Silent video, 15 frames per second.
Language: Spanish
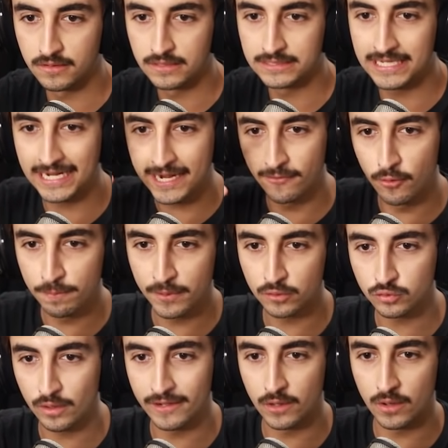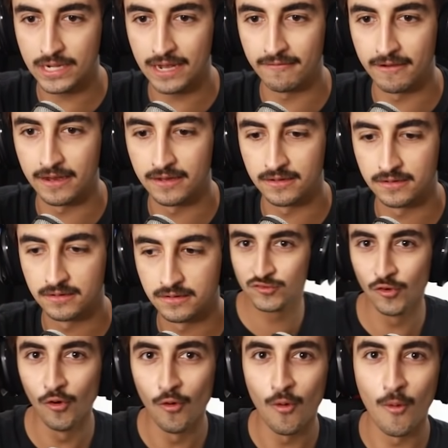Ya acabó, pero todavía no acaba
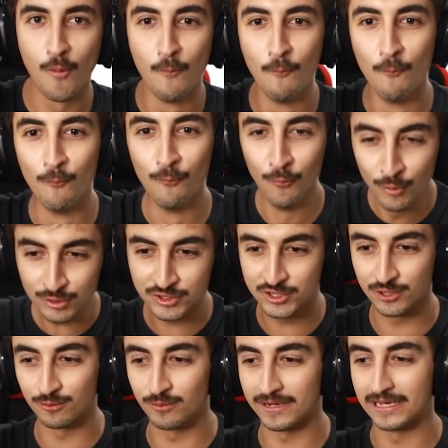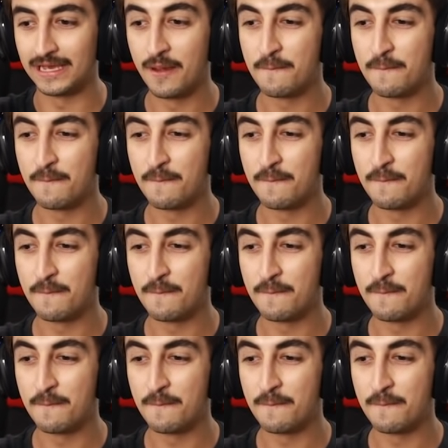mucho, güey.